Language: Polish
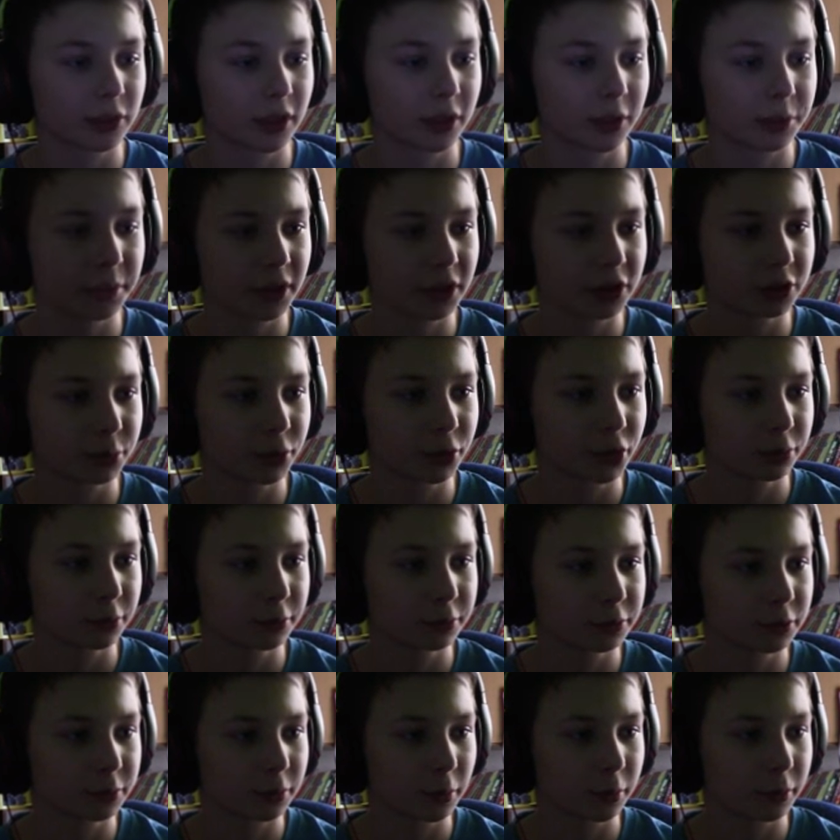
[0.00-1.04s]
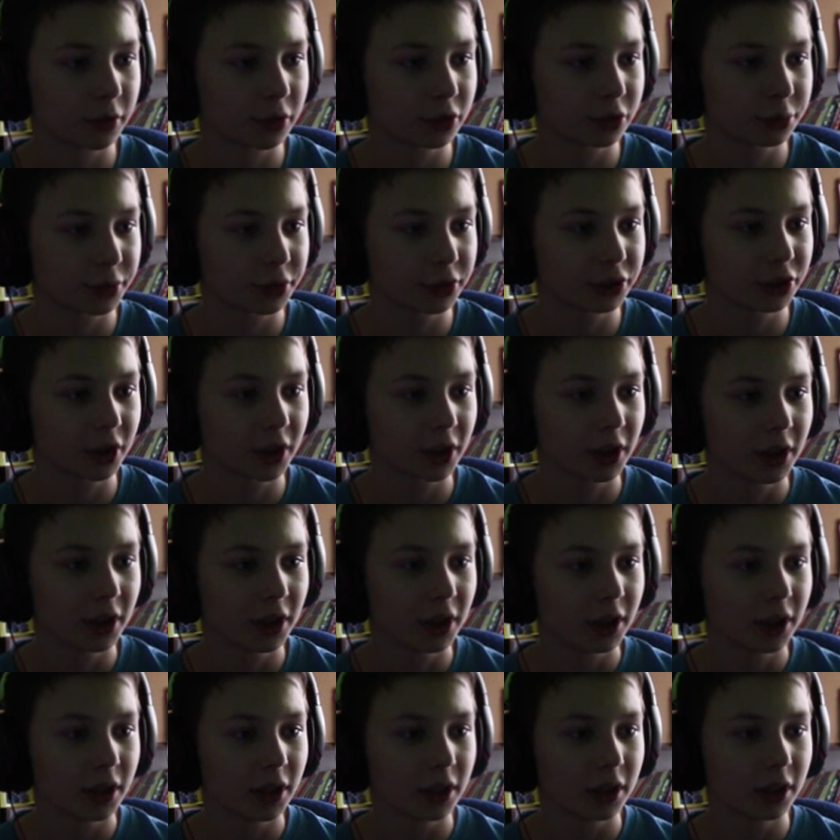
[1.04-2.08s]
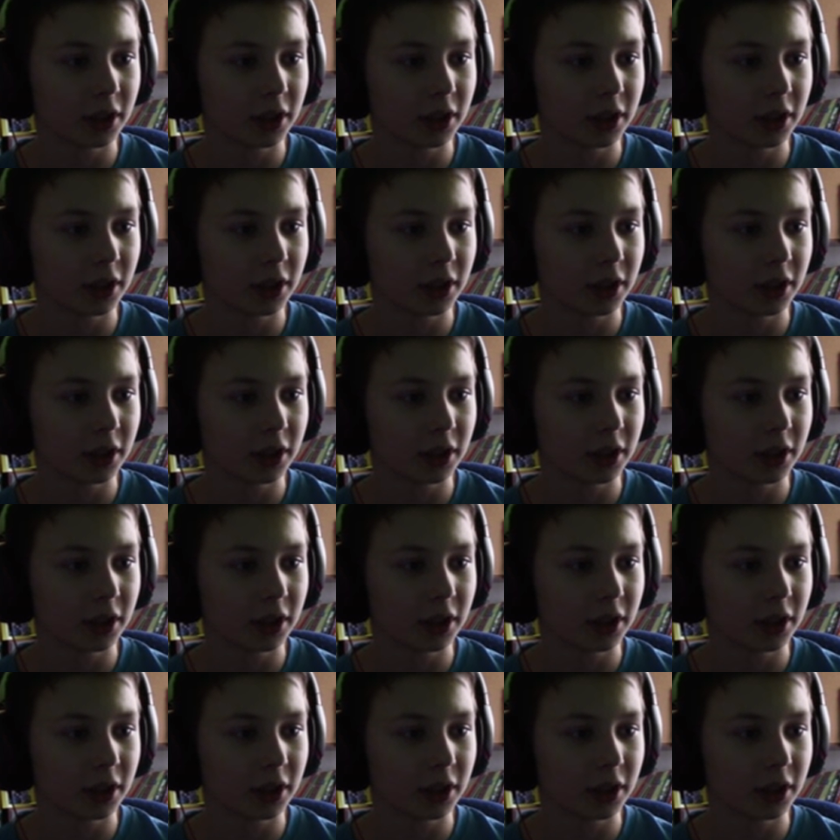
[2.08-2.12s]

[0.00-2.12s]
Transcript: jak miecz ma niby przypominać miecz. Y,